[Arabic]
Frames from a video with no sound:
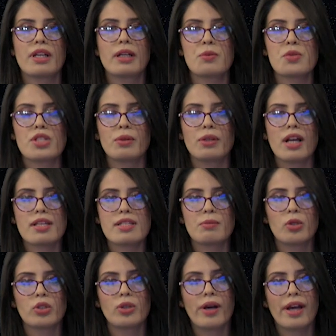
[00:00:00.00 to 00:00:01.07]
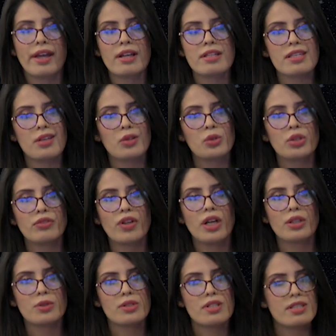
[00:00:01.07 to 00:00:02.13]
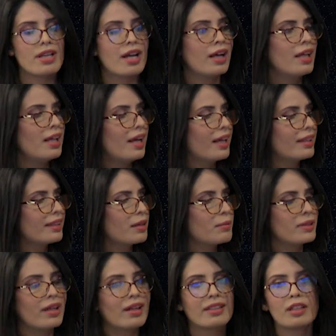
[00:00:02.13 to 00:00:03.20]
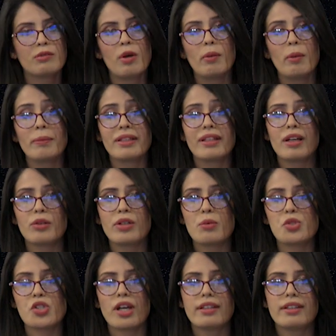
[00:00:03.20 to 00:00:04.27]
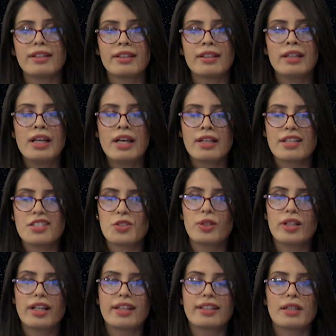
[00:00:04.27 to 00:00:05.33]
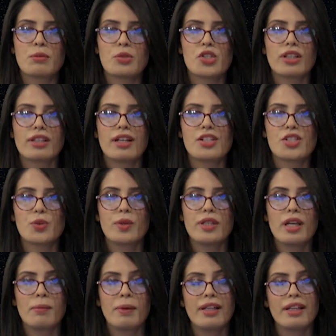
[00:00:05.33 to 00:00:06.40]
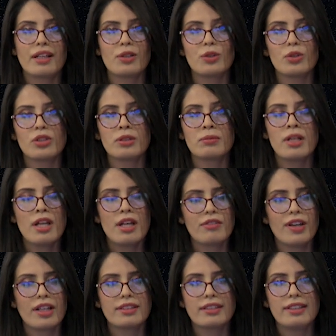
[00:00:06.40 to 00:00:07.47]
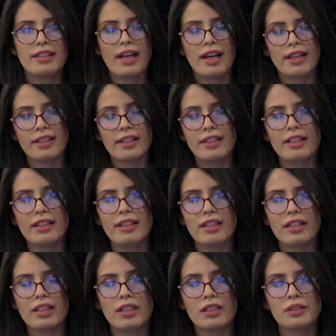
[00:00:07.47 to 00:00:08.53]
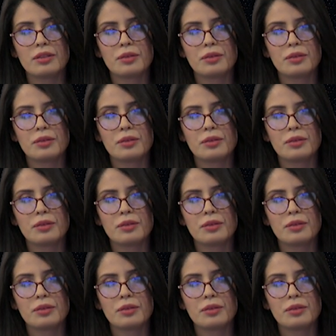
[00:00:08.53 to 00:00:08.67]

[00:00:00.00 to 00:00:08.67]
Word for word: على مستوى العاصمة وضواحيها سيكون في حدود الساعة الثامنة تماما إلى هنا مشاهدينا نصل إلى ختام نشاطنا الجوية مع لي لكم في عدد لاحق إلى اللقاء.